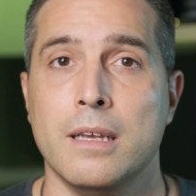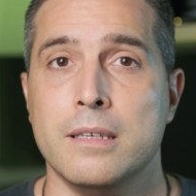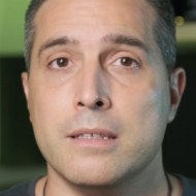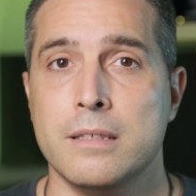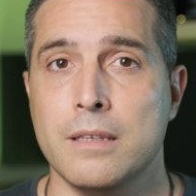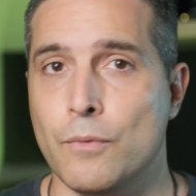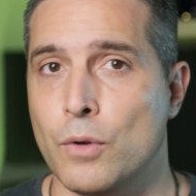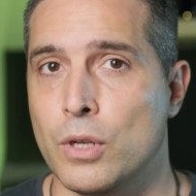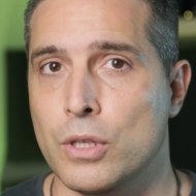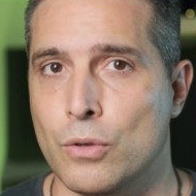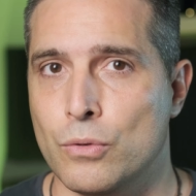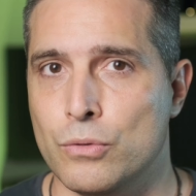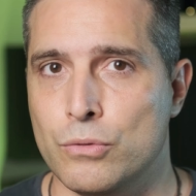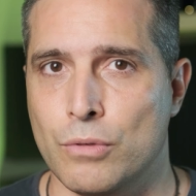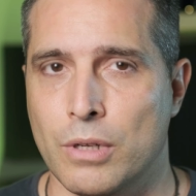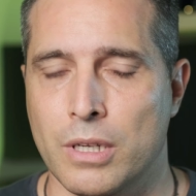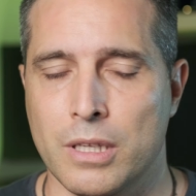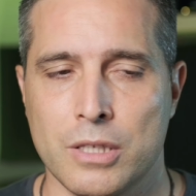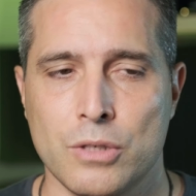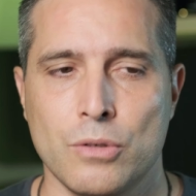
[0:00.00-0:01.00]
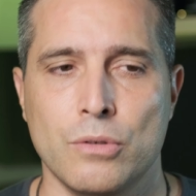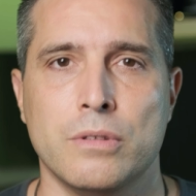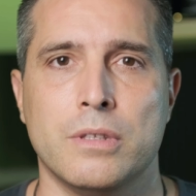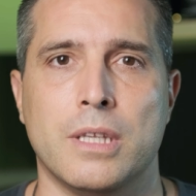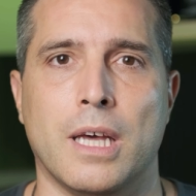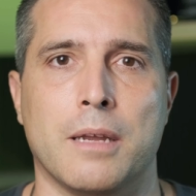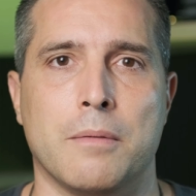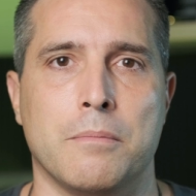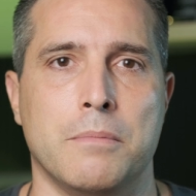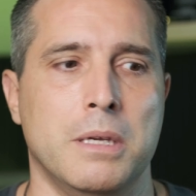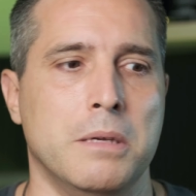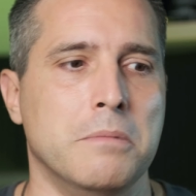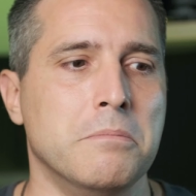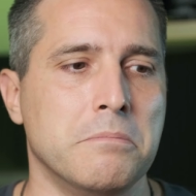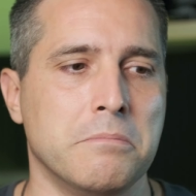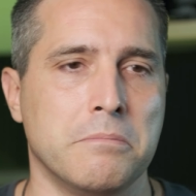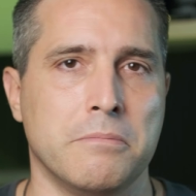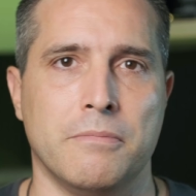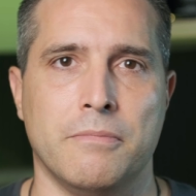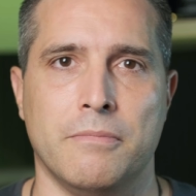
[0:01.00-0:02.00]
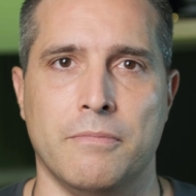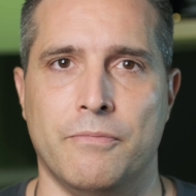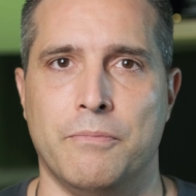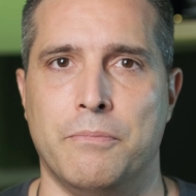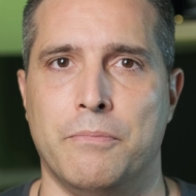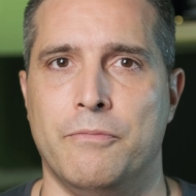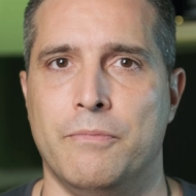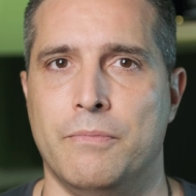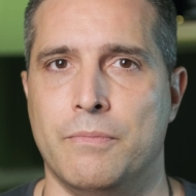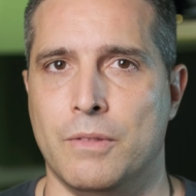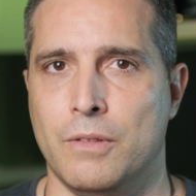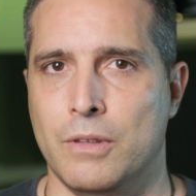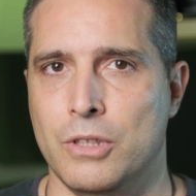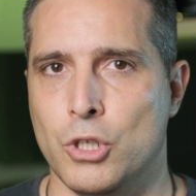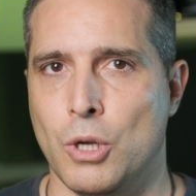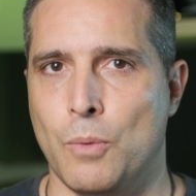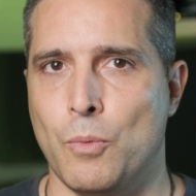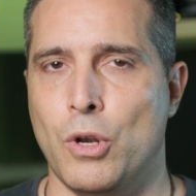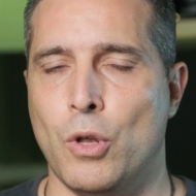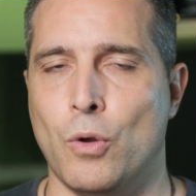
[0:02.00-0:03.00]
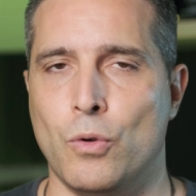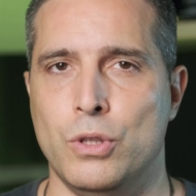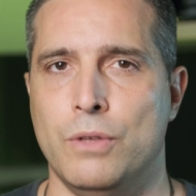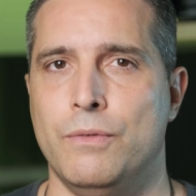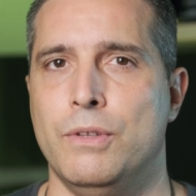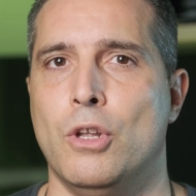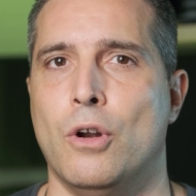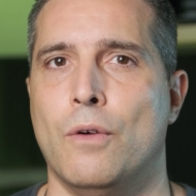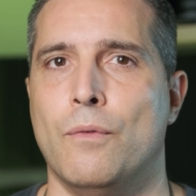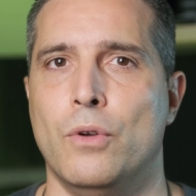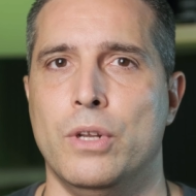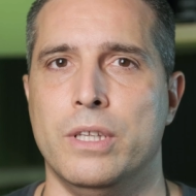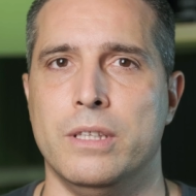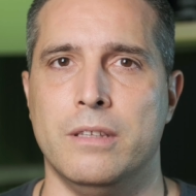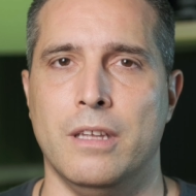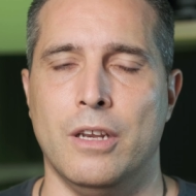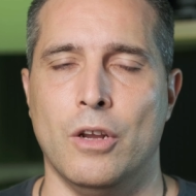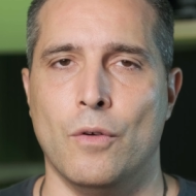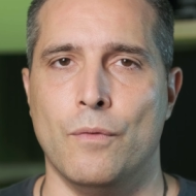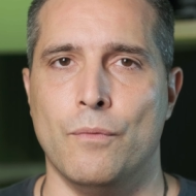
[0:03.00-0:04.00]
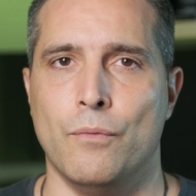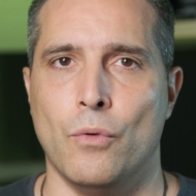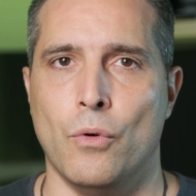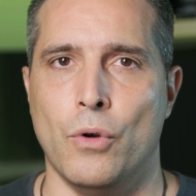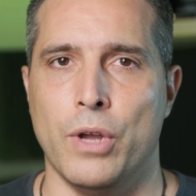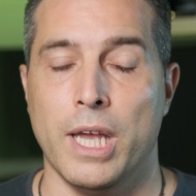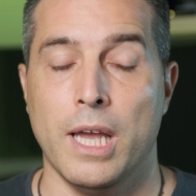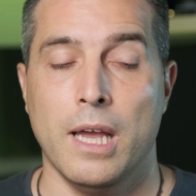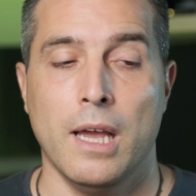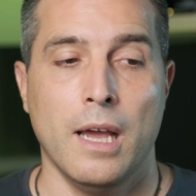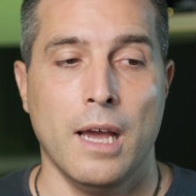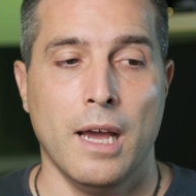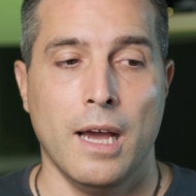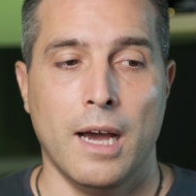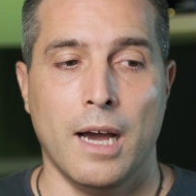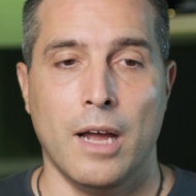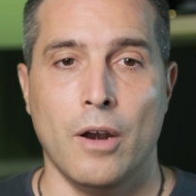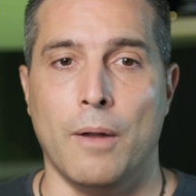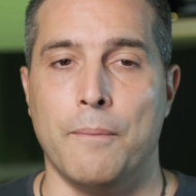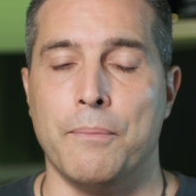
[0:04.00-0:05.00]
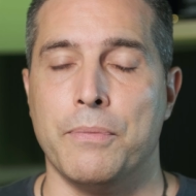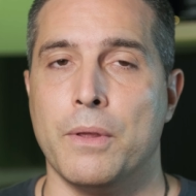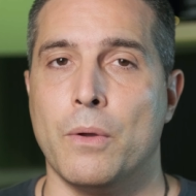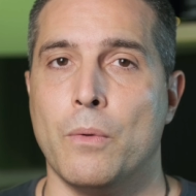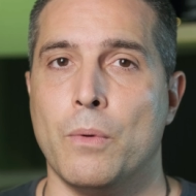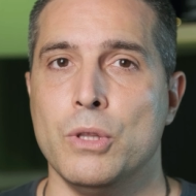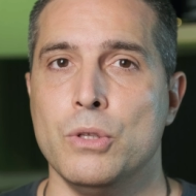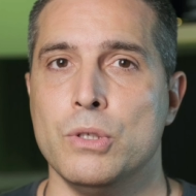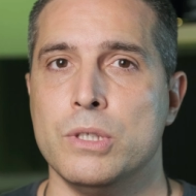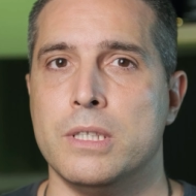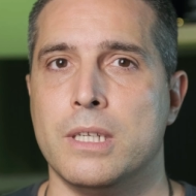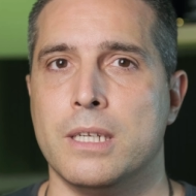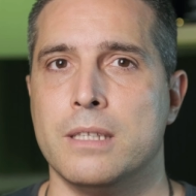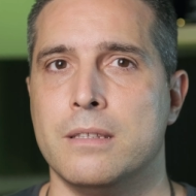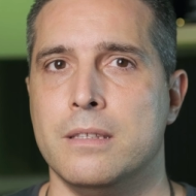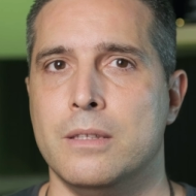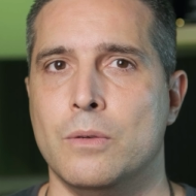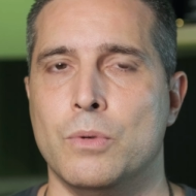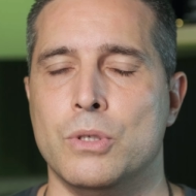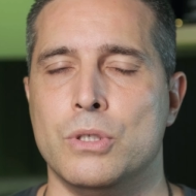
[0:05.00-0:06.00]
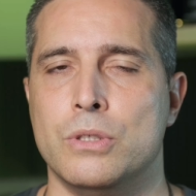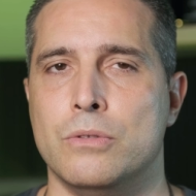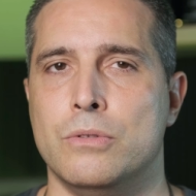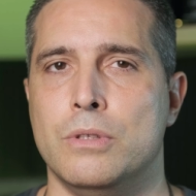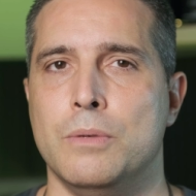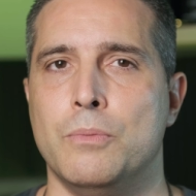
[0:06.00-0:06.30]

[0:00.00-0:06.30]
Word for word: Se volete continuare ad ascoltarmi, mm, diciamo le condividerò volentieri con voi. Allora, quando si tratta di questo